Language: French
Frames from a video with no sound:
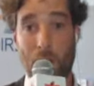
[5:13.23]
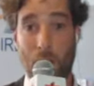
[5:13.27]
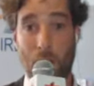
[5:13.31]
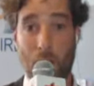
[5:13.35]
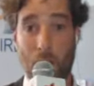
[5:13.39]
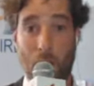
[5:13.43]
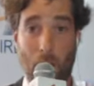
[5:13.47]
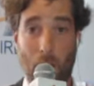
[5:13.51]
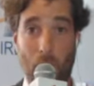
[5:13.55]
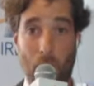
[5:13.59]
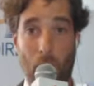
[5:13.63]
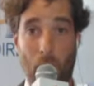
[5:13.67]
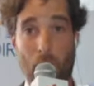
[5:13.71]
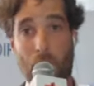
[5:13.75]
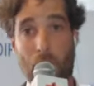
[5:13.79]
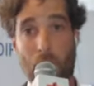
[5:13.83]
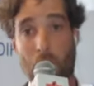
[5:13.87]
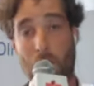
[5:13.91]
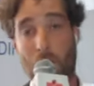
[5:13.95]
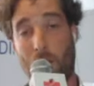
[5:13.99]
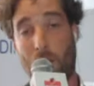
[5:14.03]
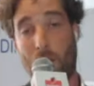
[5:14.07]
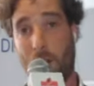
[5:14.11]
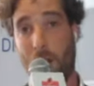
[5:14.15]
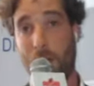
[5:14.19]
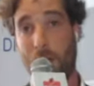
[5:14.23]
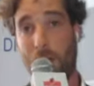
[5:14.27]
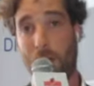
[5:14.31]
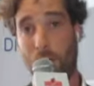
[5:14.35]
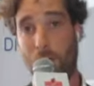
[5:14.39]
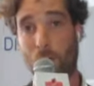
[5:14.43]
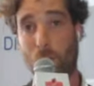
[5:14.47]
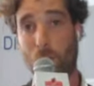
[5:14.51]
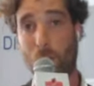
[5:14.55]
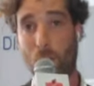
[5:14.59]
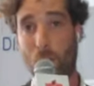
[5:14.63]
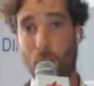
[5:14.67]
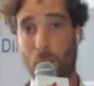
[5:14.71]
Alors, est-ce
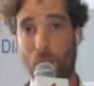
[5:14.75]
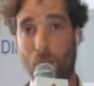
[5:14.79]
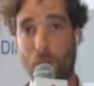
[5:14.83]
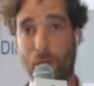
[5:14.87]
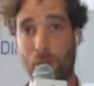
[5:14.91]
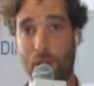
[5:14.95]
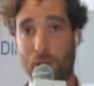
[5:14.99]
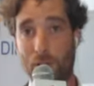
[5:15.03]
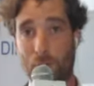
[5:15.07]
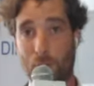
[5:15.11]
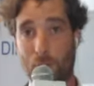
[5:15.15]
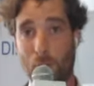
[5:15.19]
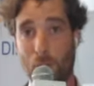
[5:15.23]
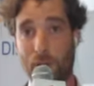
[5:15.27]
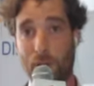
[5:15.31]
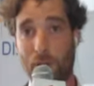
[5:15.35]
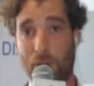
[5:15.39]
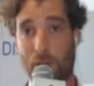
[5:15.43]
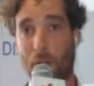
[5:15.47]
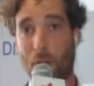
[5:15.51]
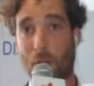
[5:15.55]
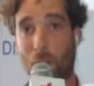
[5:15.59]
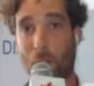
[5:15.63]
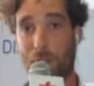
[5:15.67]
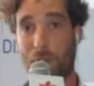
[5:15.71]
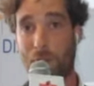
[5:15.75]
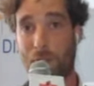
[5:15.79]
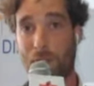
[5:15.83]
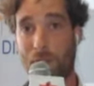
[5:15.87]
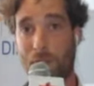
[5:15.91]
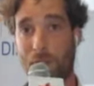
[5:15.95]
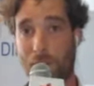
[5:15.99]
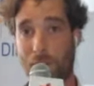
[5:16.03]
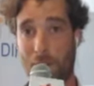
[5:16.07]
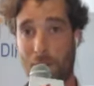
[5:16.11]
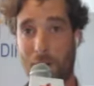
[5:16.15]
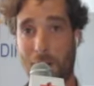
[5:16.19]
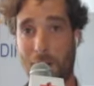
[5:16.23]
que le discours sera aussi
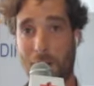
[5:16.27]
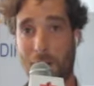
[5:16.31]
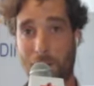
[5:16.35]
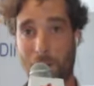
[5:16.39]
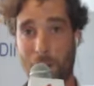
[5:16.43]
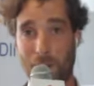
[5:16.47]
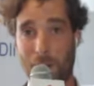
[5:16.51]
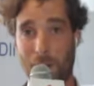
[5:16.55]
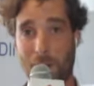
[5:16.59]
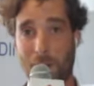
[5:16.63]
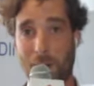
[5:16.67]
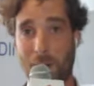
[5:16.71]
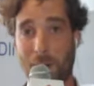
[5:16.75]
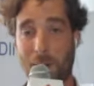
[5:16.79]
clair que ça